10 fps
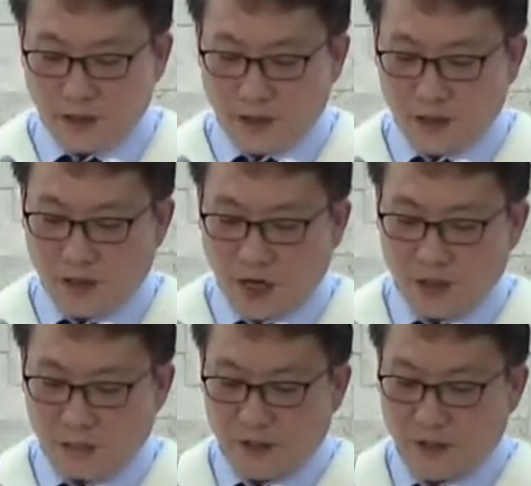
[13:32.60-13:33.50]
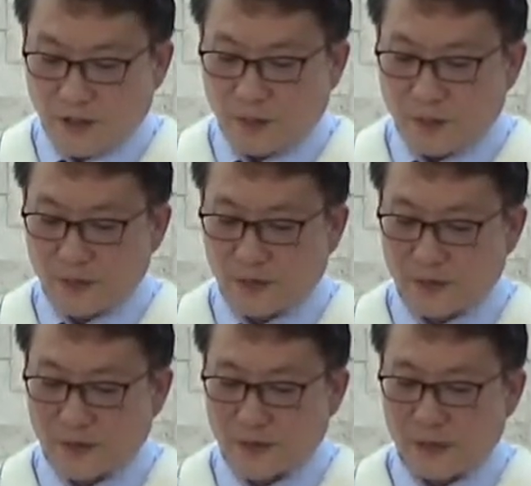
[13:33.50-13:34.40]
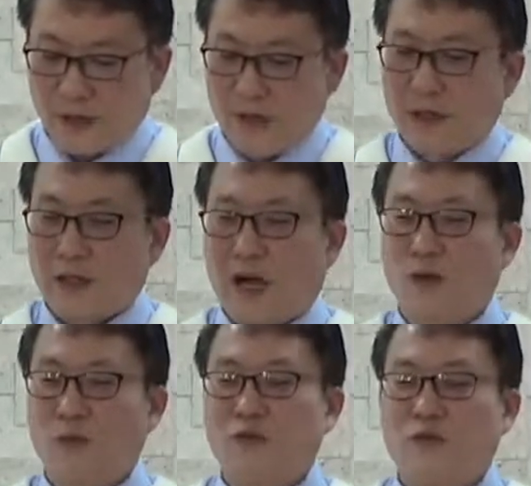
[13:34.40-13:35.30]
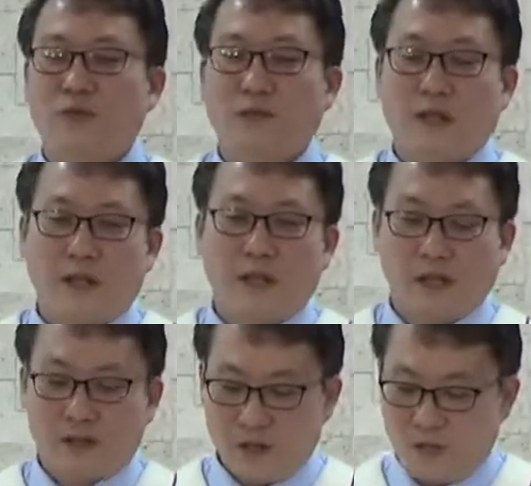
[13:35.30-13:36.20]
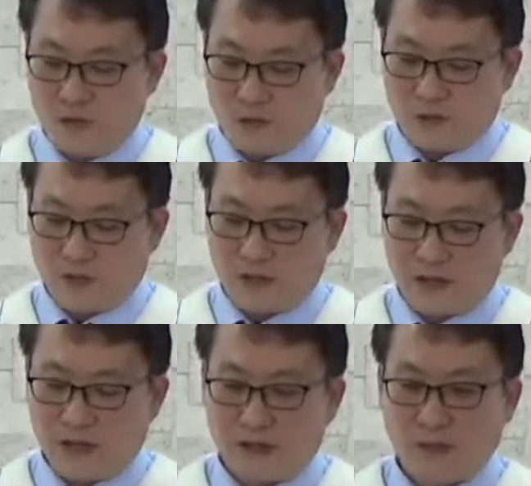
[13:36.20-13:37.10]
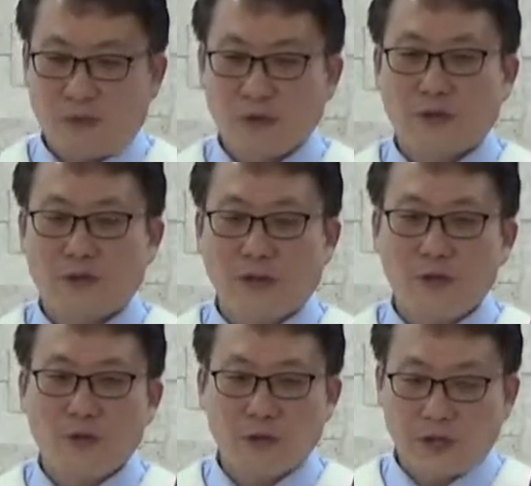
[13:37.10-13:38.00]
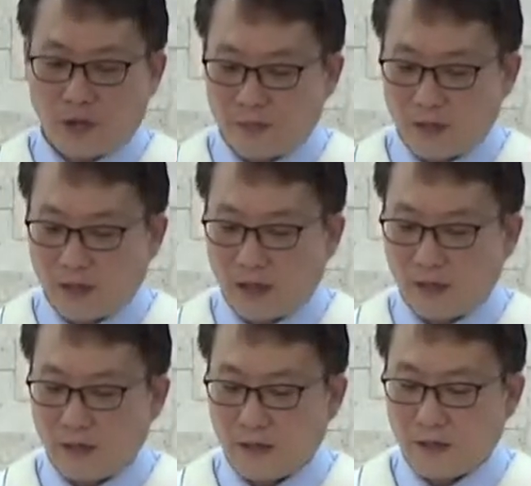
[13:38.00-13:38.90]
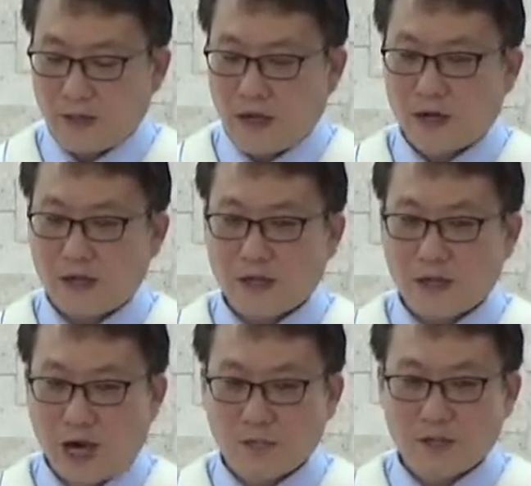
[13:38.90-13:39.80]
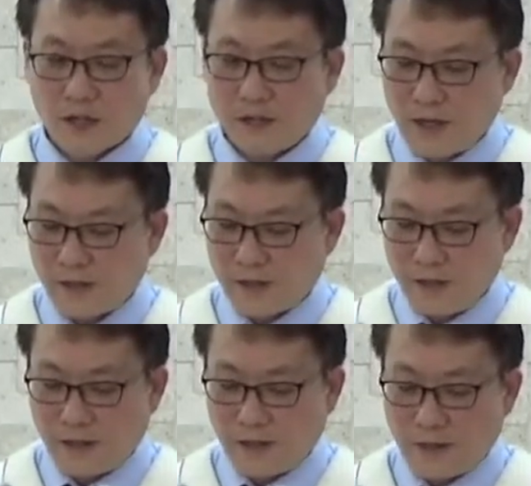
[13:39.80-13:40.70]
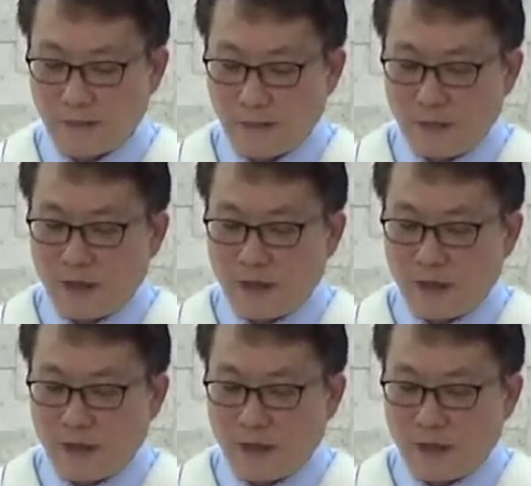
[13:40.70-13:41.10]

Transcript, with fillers: 창세기 47장에 보면 야곱이 죽을 때 임종시에 보였던 행동이 나옵니다. 하나님께 감사를 했는데